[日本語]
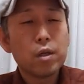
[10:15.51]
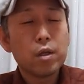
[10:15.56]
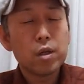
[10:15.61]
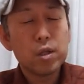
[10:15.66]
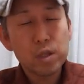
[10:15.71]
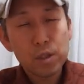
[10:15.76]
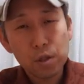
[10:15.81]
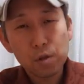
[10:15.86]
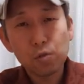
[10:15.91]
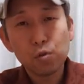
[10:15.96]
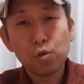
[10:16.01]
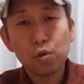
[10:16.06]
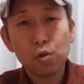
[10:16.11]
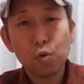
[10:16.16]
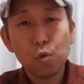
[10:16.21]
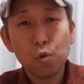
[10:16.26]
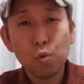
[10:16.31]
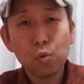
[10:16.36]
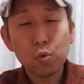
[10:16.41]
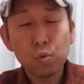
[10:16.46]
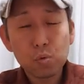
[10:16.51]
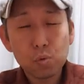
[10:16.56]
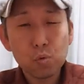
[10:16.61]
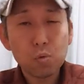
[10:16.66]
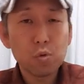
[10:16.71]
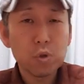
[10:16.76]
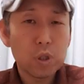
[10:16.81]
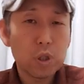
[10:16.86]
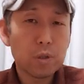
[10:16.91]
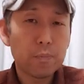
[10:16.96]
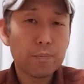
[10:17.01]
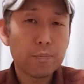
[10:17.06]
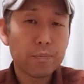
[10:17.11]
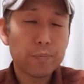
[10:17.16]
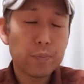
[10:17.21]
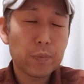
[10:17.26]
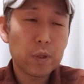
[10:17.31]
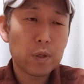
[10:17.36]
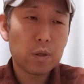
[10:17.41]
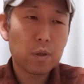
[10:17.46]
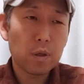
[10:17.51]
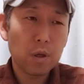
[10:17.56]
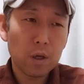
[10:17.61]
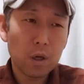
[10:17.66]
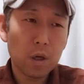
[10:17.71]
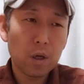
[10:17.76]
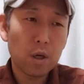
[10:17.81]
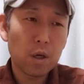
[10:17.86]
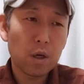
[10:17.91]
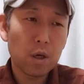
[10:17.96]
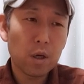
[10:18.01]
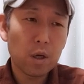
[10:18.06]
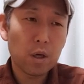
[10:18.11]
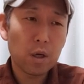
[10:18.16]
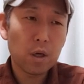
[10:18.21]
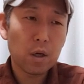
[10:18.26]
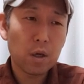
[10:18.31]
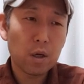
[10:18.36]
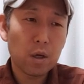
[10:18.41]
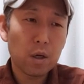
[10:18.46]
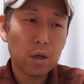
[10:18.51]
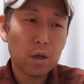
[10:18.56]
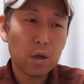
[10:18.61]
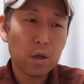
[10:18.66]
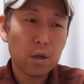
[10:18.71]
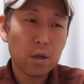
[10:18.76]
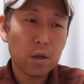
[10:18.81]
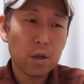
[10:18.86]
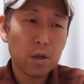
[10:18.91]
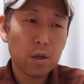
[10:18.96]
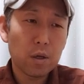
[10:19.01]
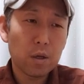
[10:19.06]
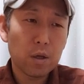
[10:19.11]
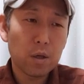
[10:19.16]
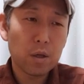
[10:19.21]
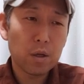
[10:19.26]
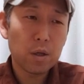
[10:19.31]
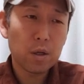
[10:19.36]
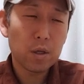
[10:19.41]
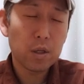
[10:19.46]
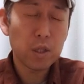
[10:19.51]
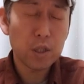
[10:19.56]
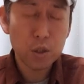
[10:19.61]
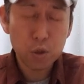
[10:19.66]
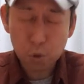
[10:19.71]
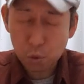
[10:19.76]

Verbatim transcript: いいですよ本当にえー、いい